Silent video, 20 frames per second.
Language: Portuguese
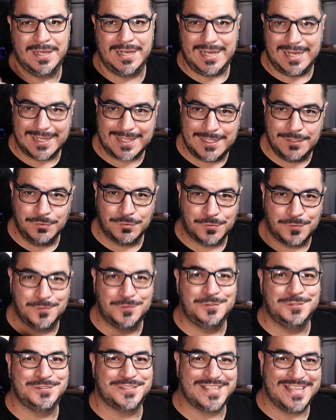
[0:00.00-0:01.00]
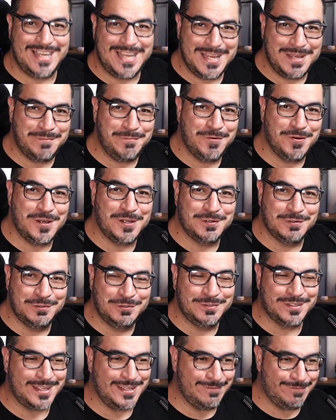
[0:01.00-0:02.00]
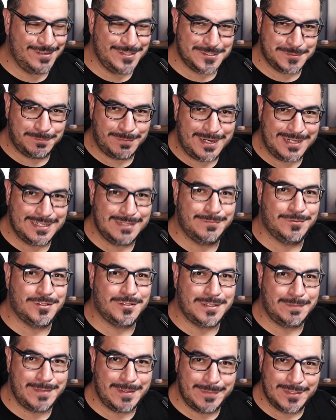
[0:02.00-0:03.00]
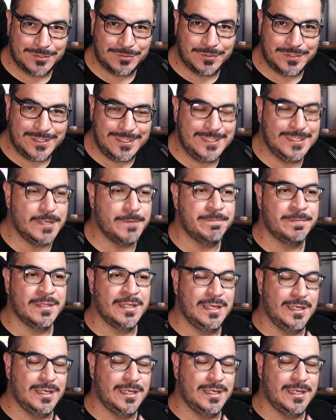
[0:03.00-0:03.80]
Aqui no curso, quem é meu aluno, quem faz parte da minha mentoria,